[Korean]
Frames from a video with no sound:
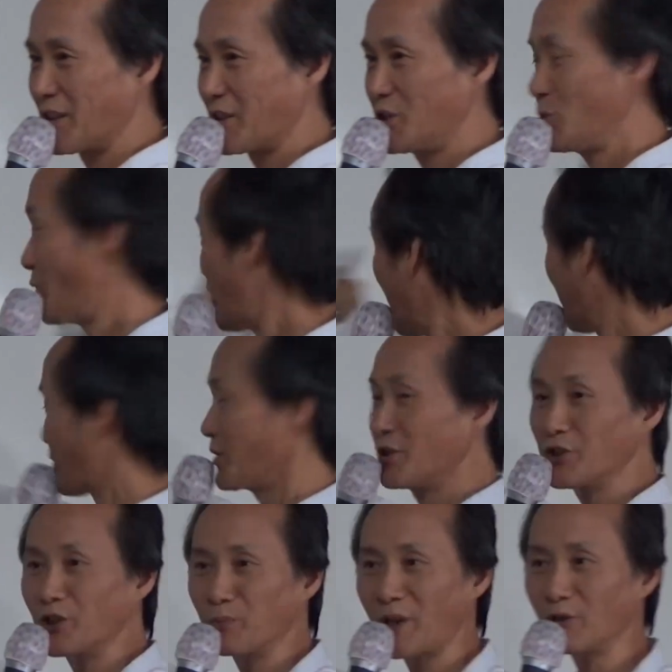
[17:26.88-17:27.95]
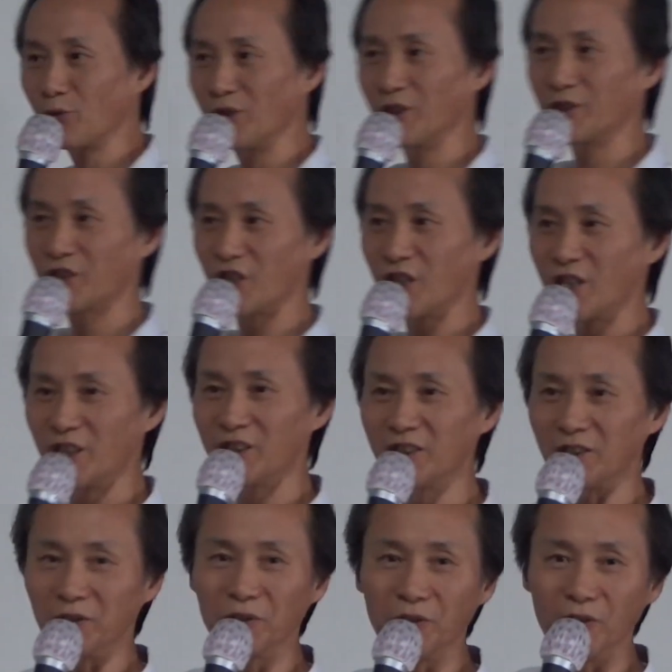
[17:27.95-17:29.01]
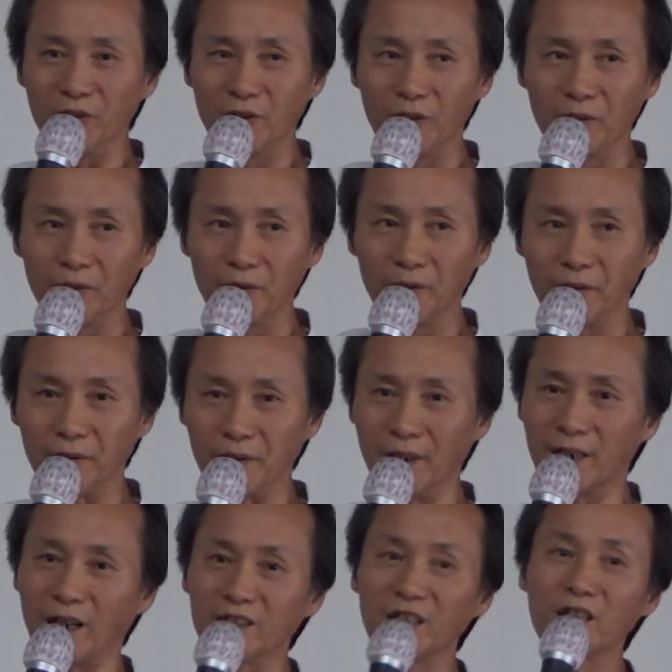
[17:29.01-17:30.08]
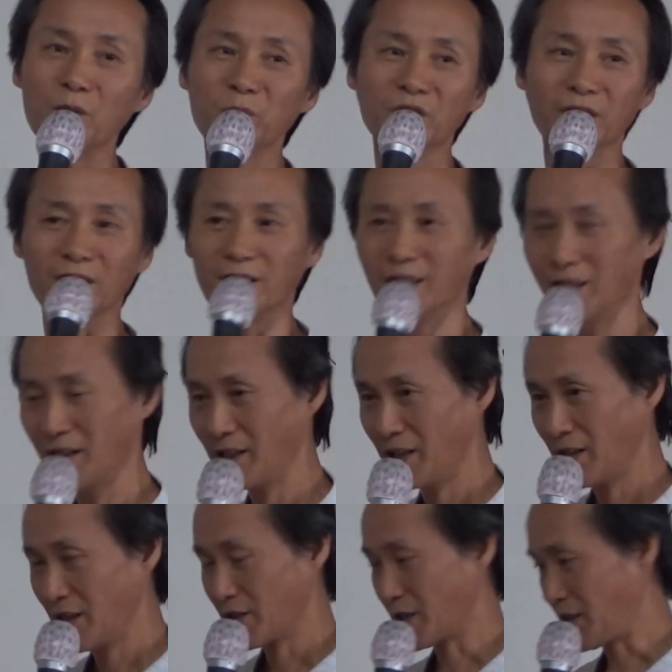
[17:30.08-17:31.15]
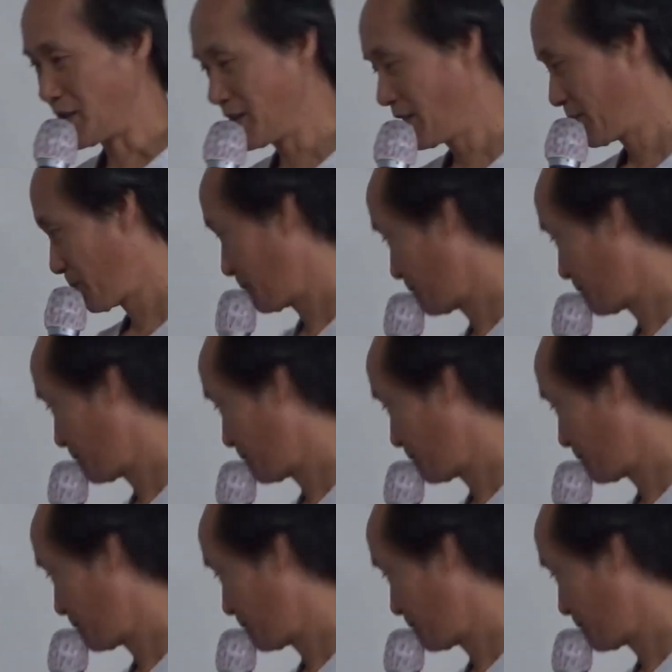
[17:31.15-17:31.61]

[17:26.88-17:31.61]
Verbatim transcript: 근데 왜 이거를 여덟, 팔로 읽지? 이거예요. 간단합니다. 자,